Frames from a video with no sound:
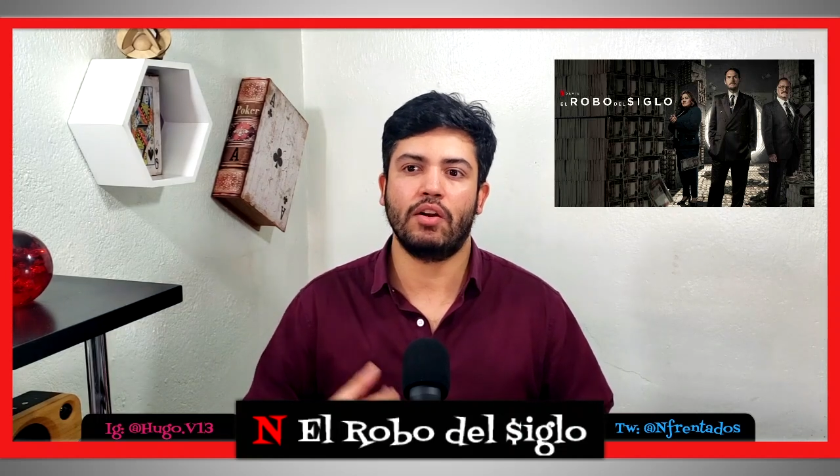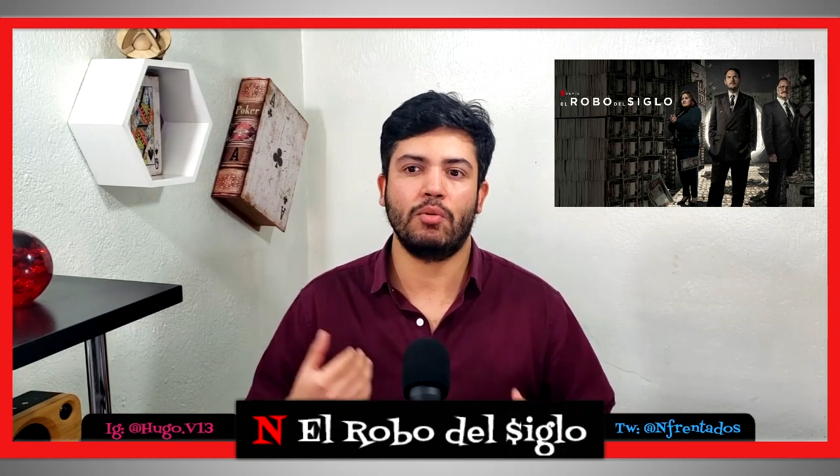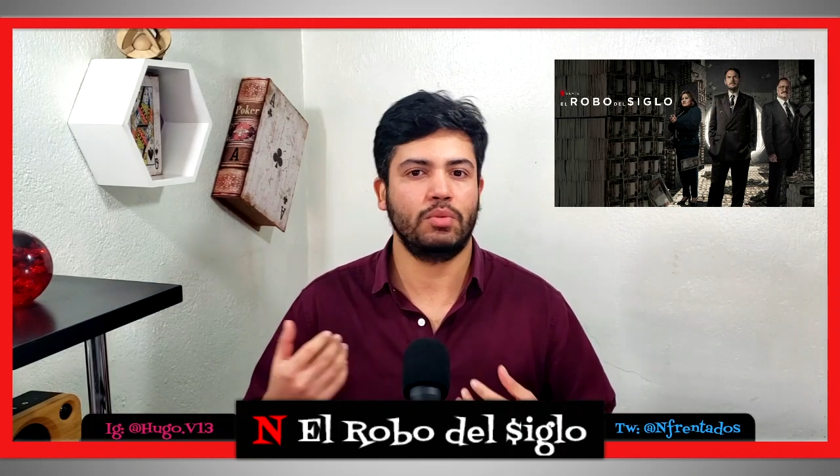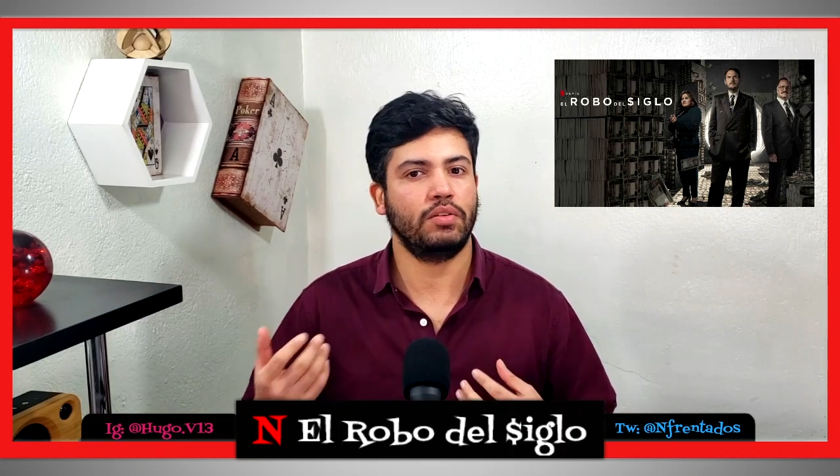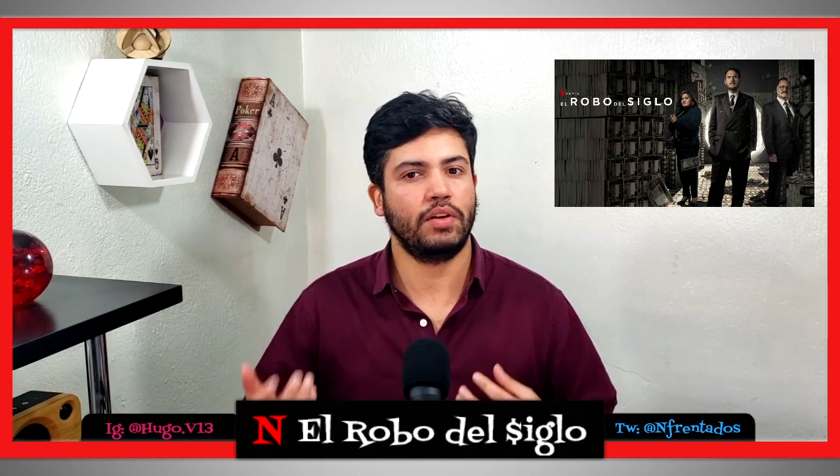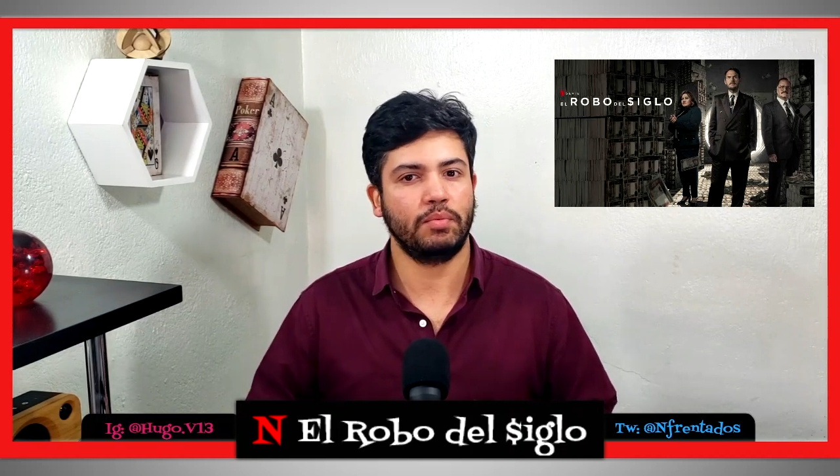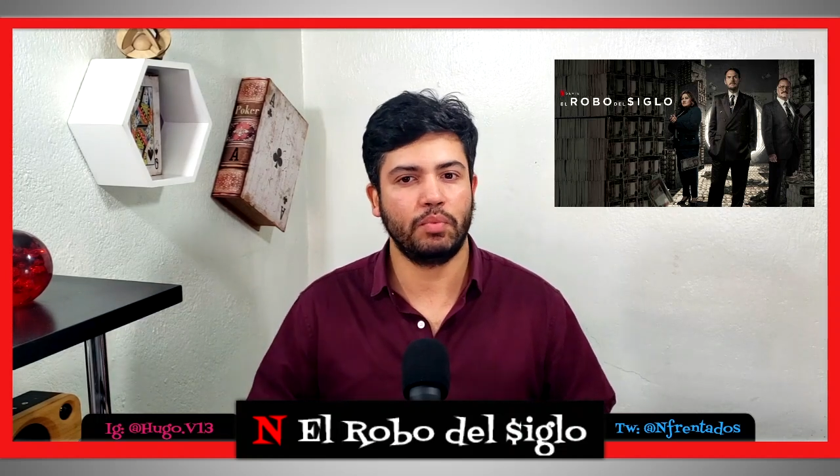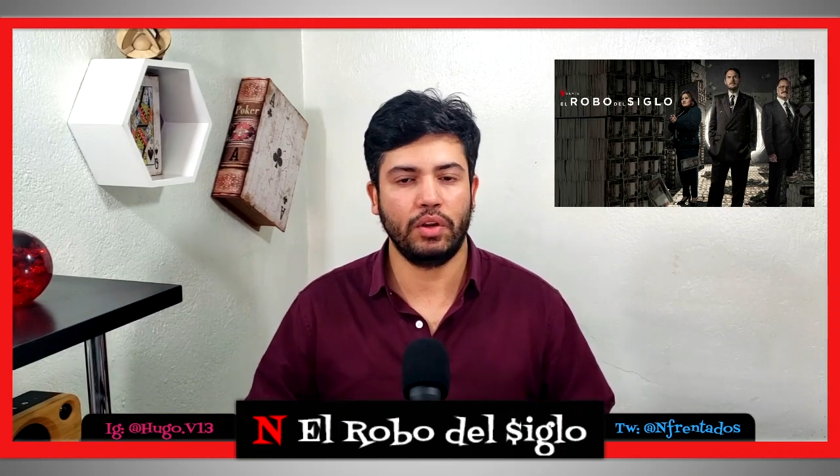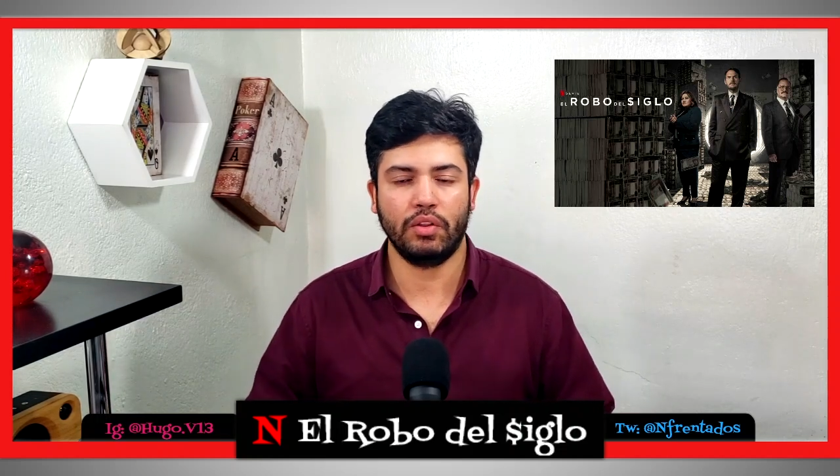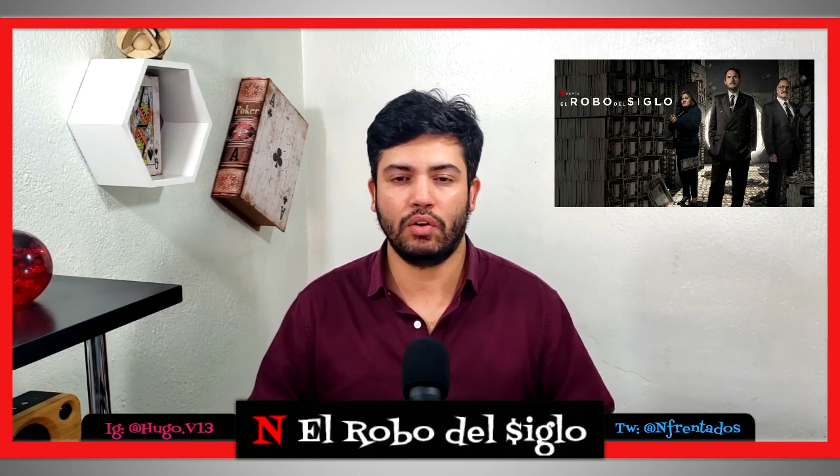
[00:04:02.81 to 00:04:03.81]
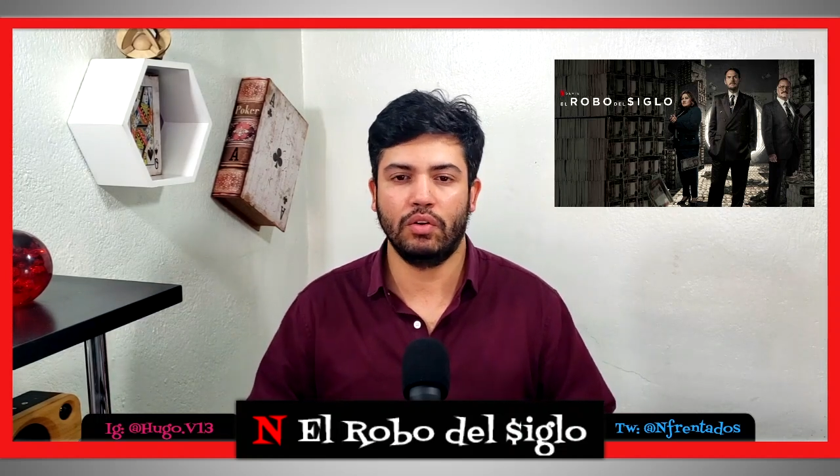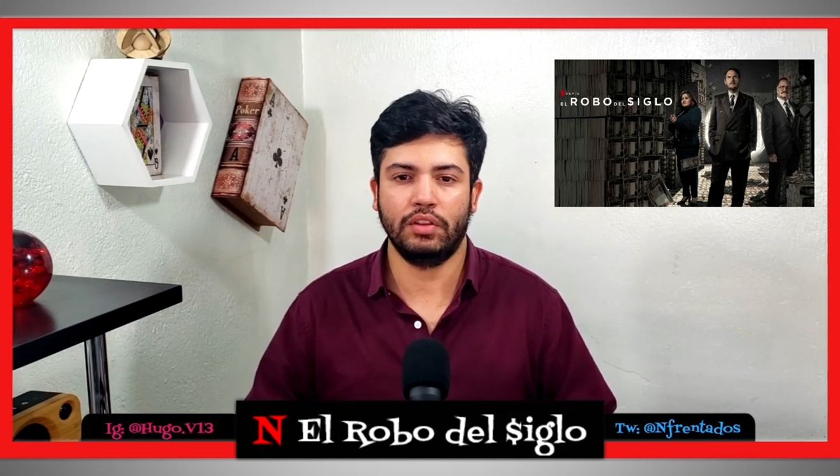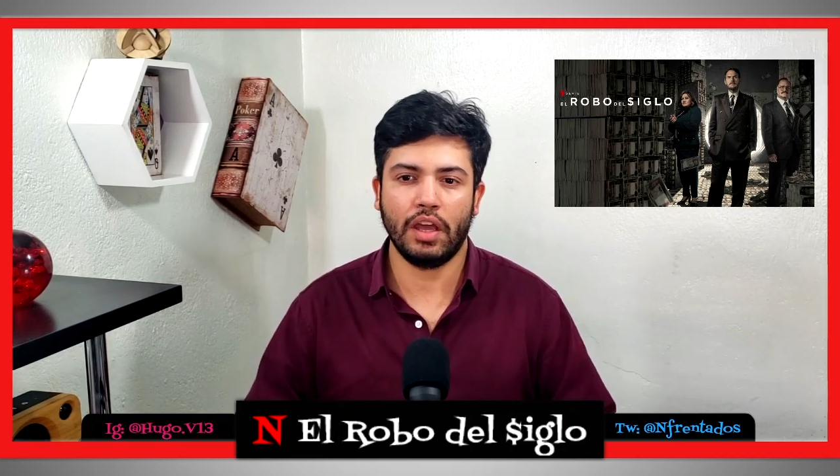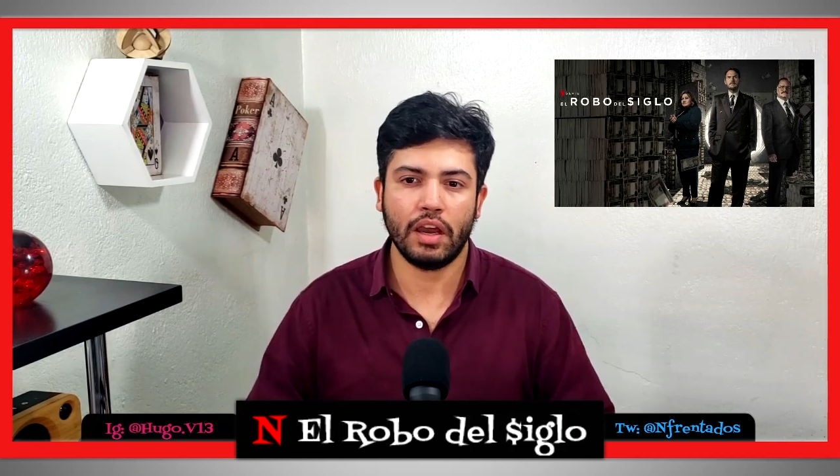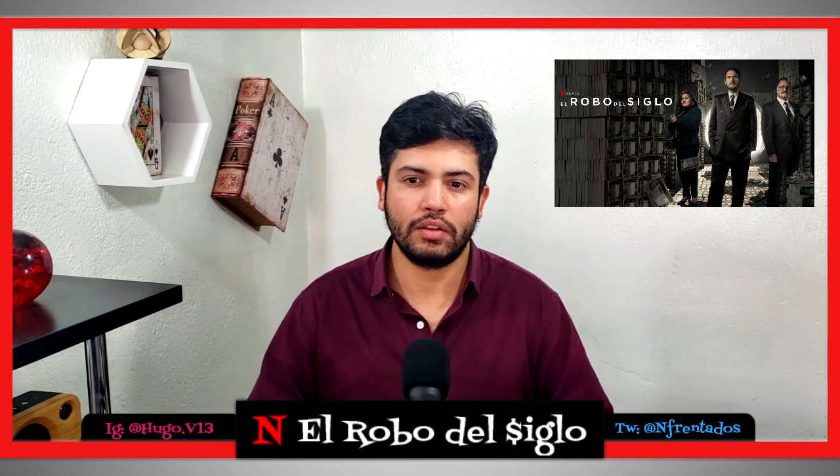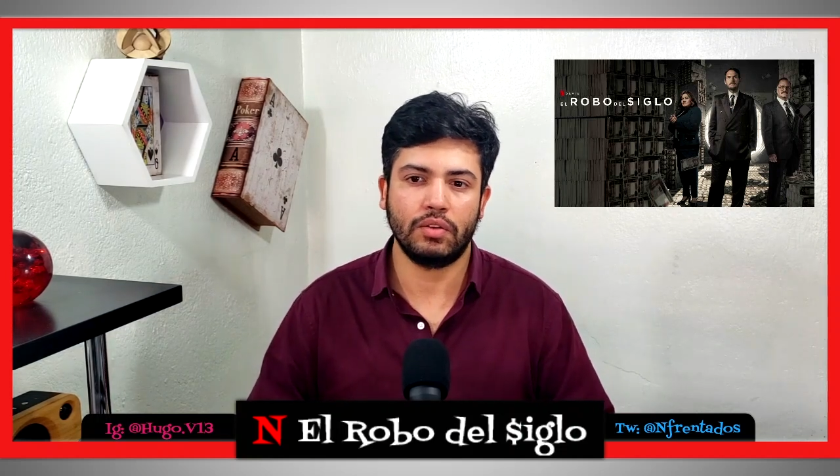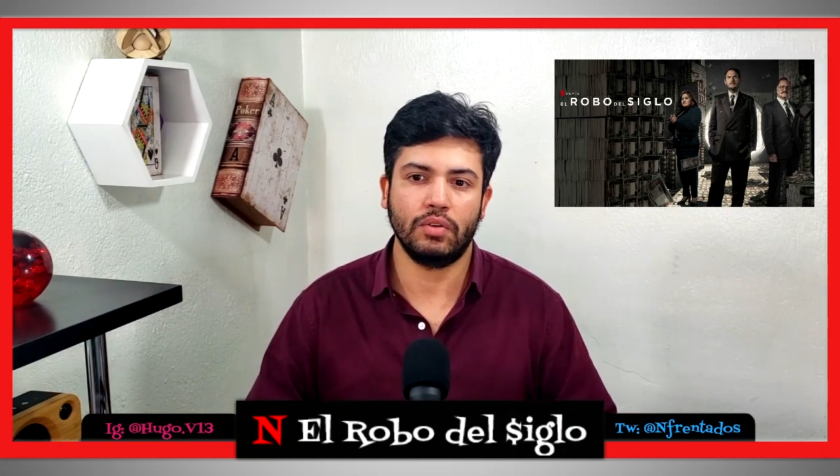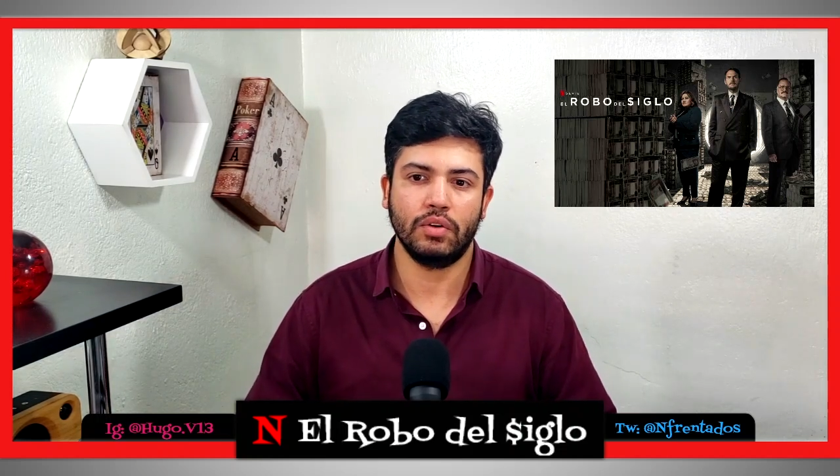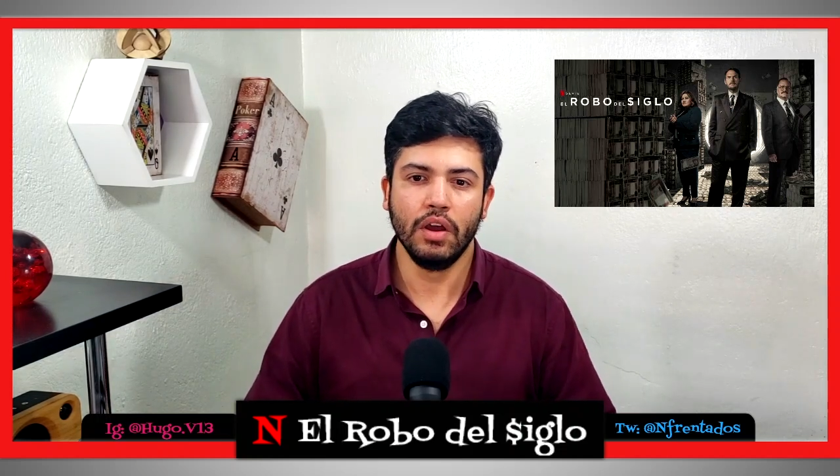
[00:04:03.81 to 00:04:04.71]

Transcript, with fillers: cómo se van poniendo en contacto,